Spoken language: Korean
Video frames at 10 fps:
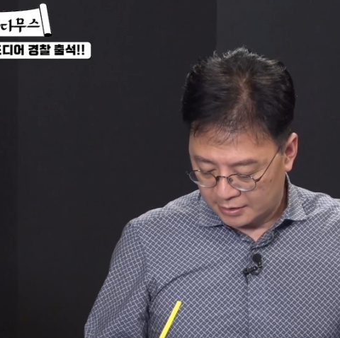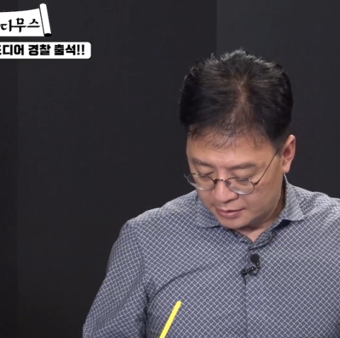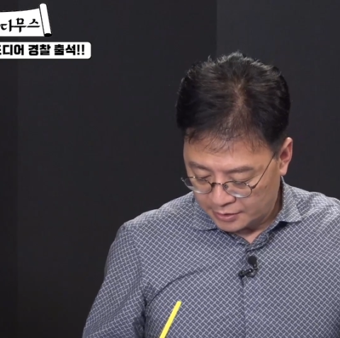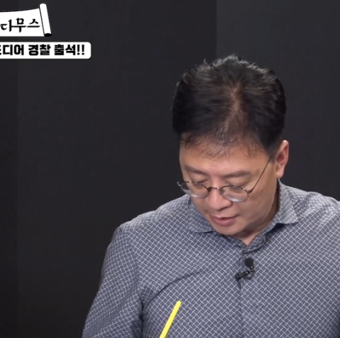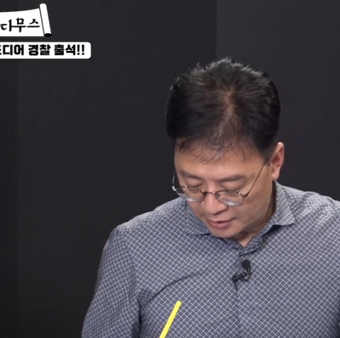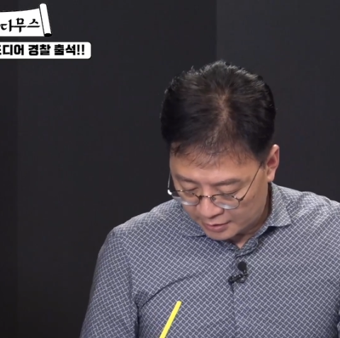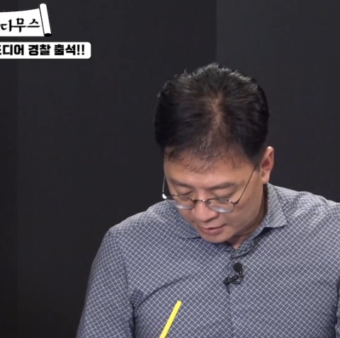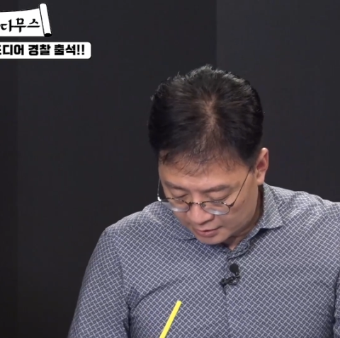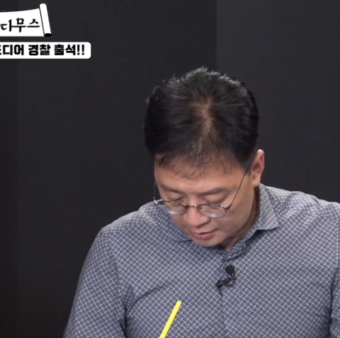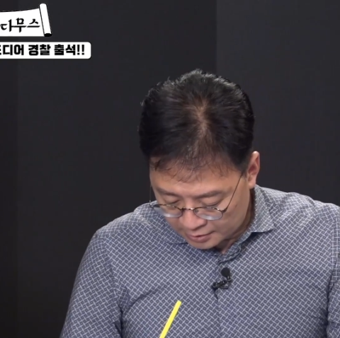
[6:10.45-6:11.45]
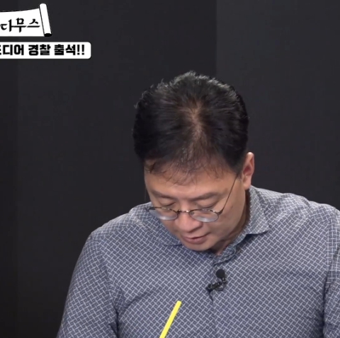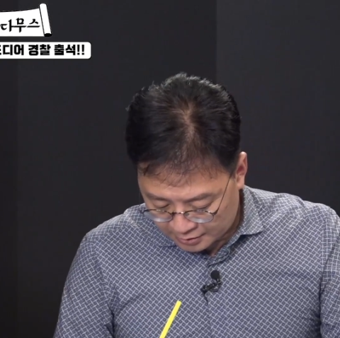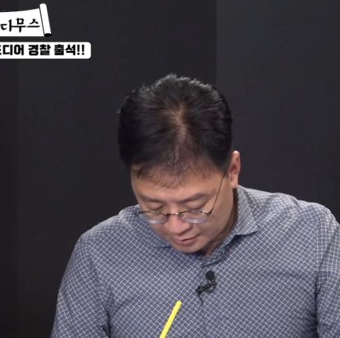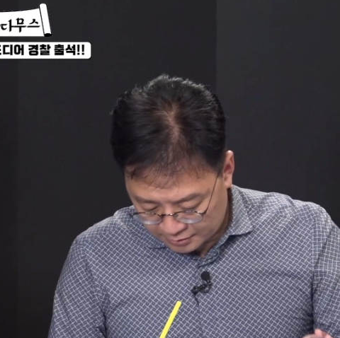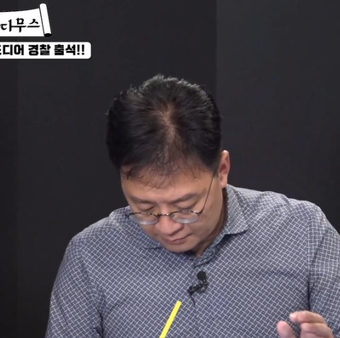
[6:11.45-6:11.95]
근데 이게
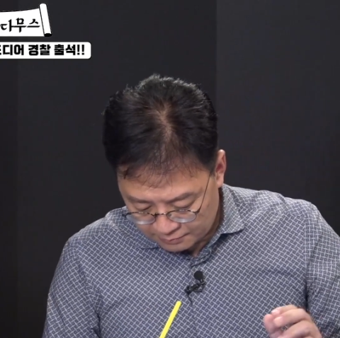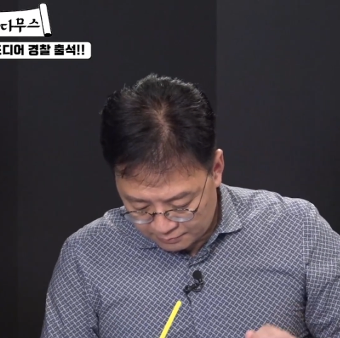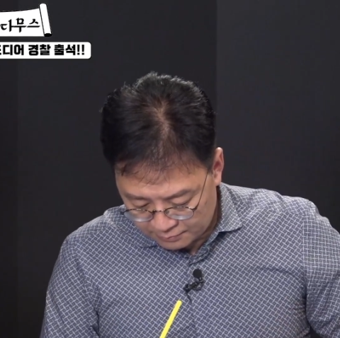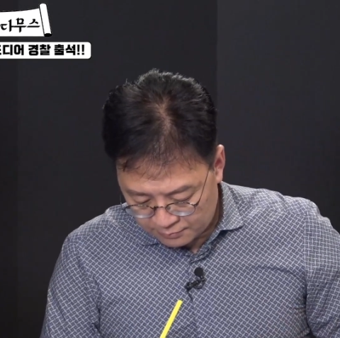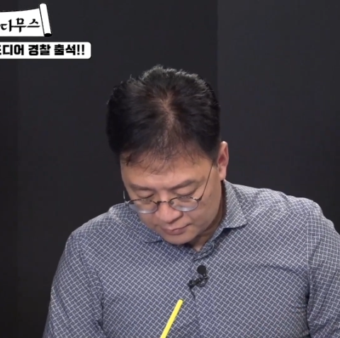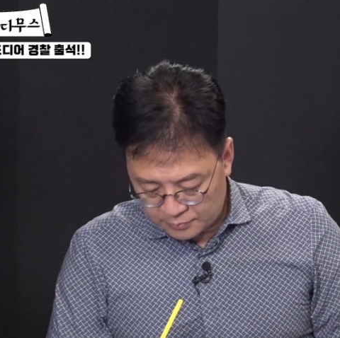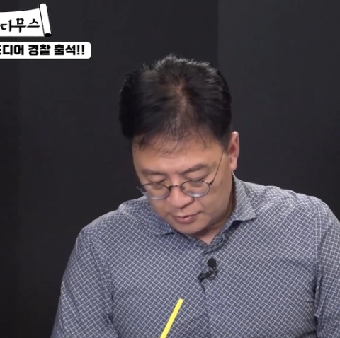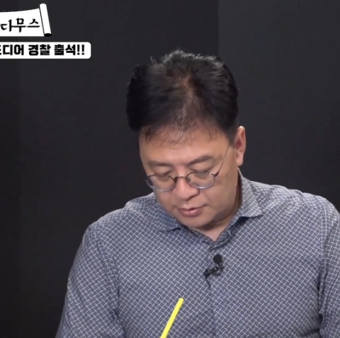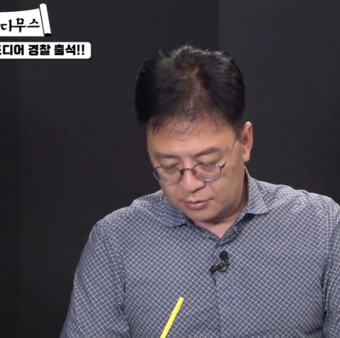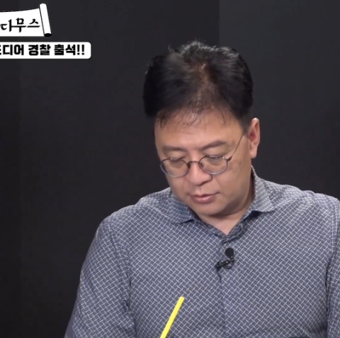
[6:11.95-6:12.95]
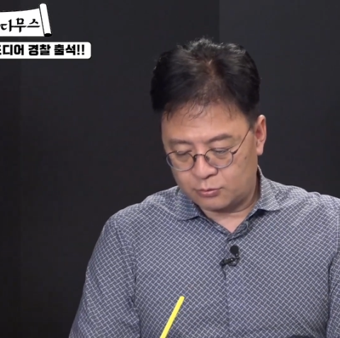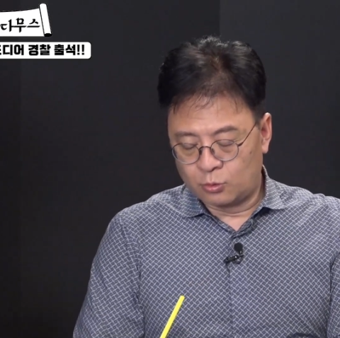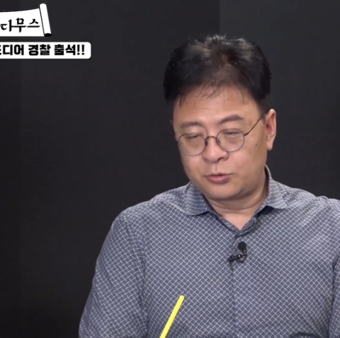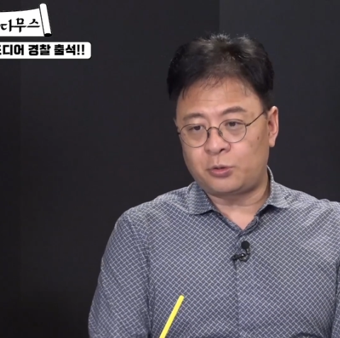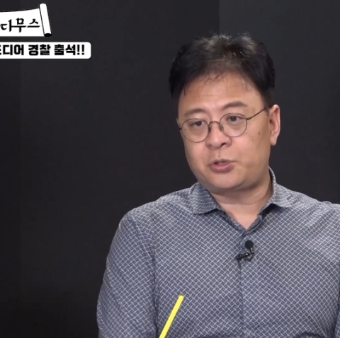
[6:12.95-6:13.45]
지금
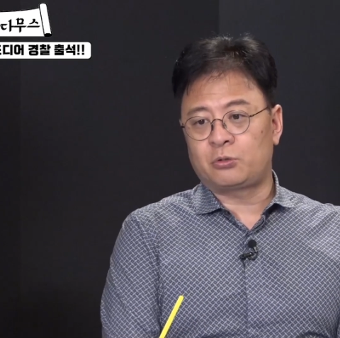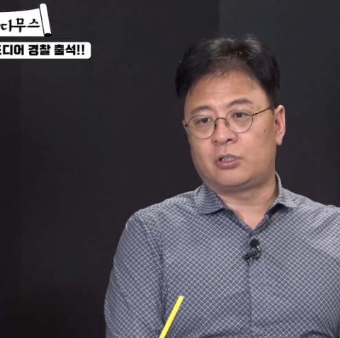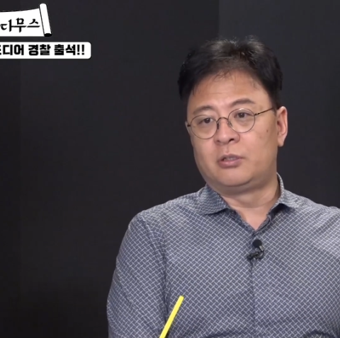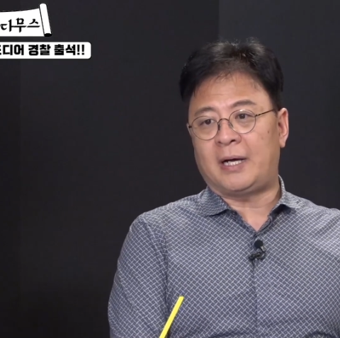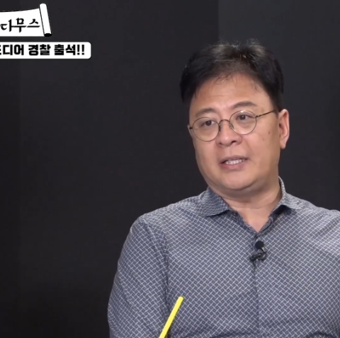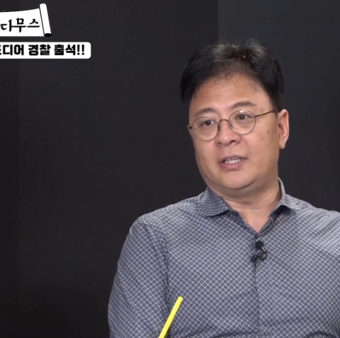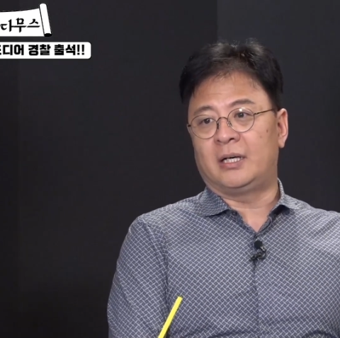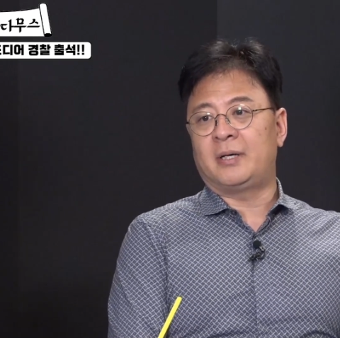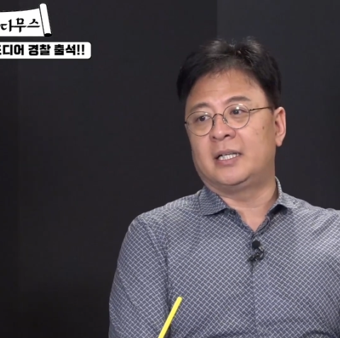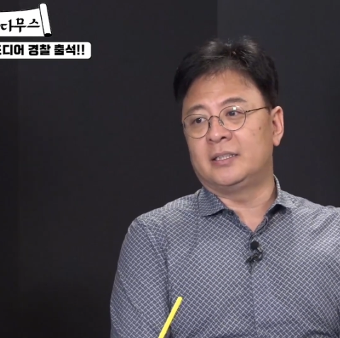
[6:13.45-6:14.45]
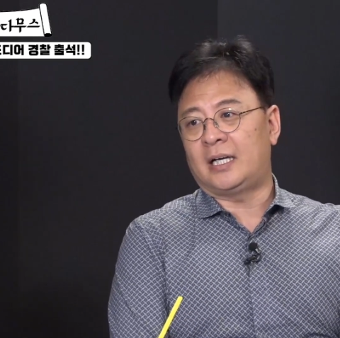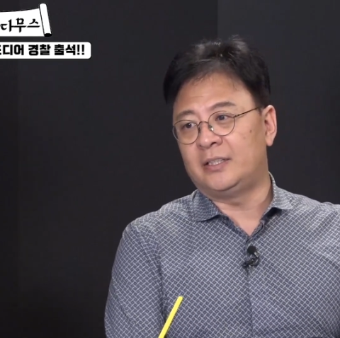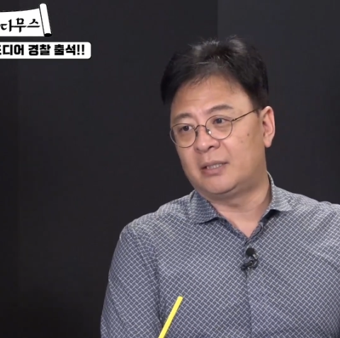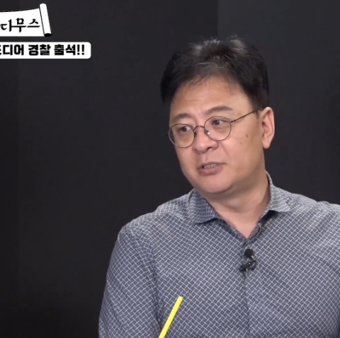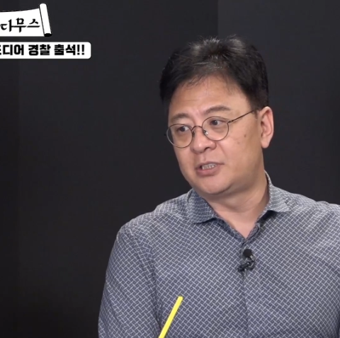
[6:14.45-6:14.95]
공소시효가 얼마 안
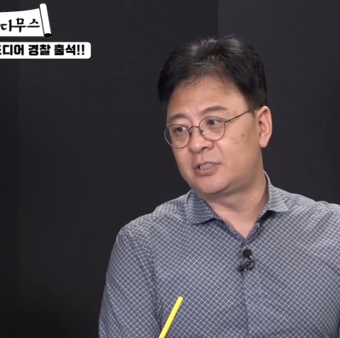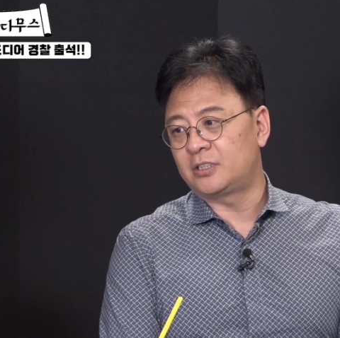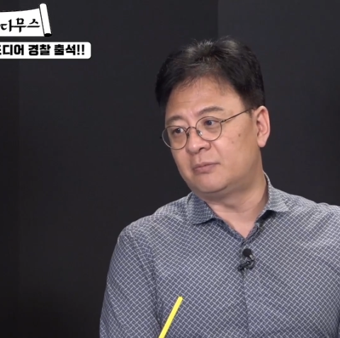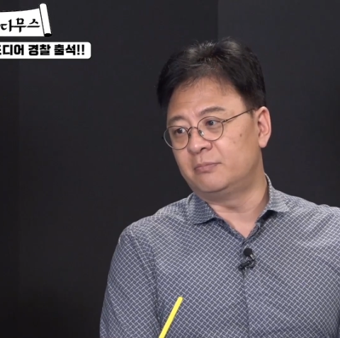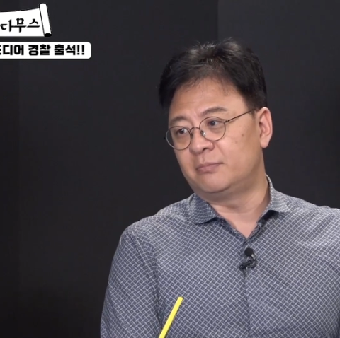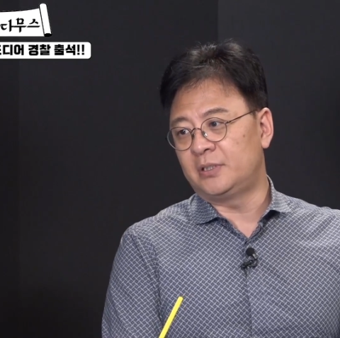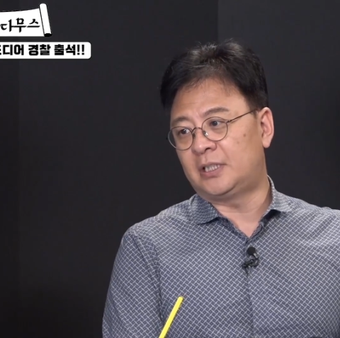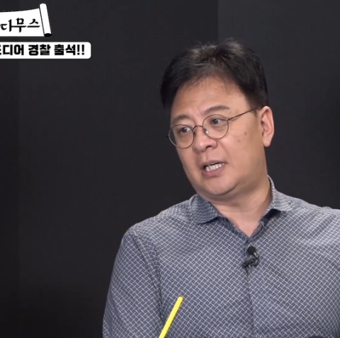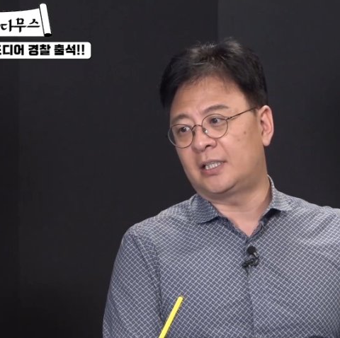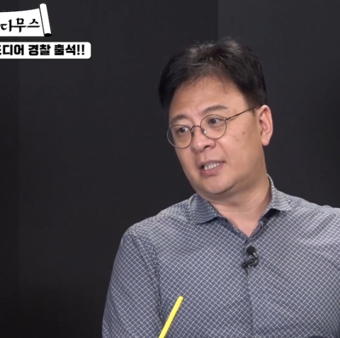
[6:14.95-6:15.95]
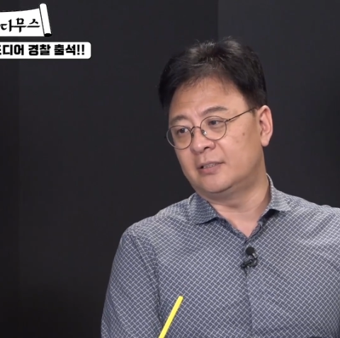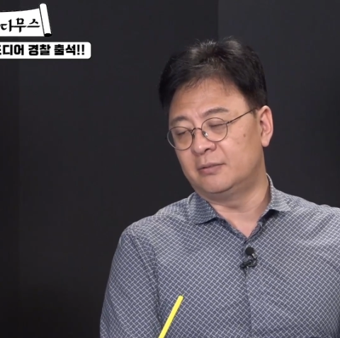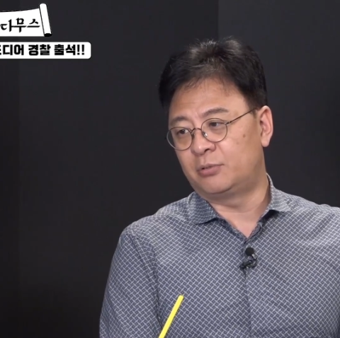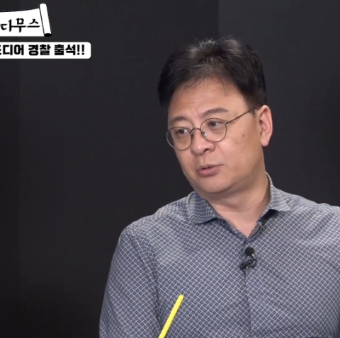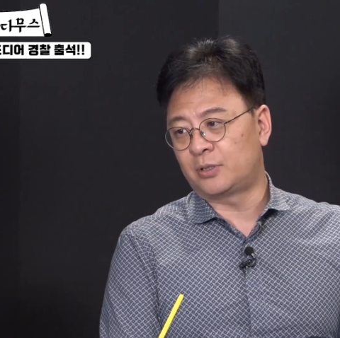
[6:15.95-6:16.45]
남은 시점이다라는
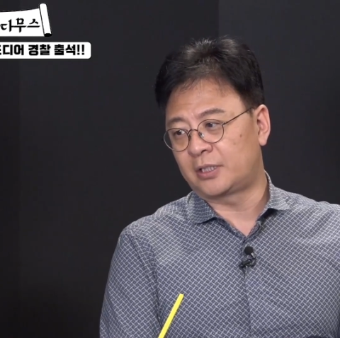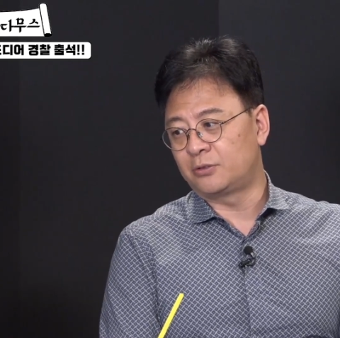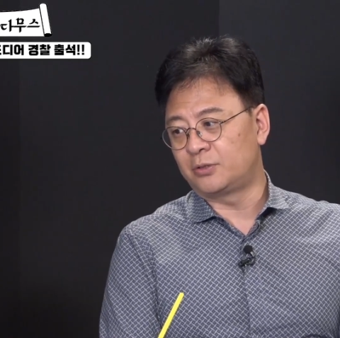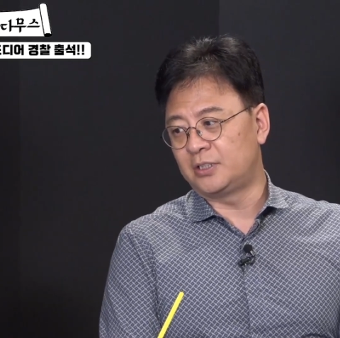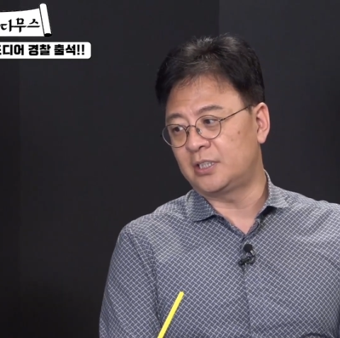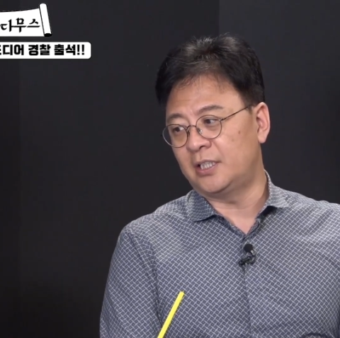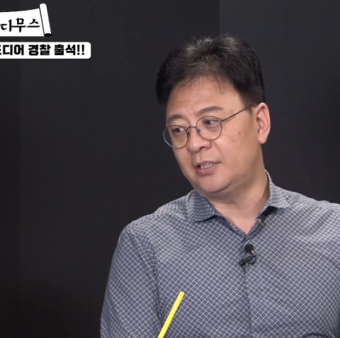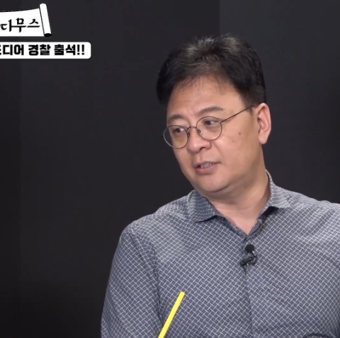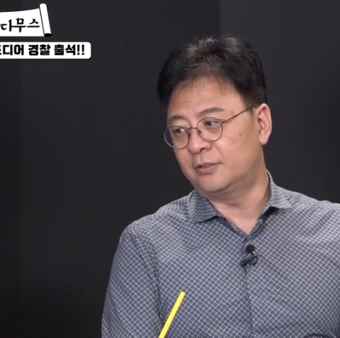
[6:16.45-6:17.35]
보도가 계속 있잖아요.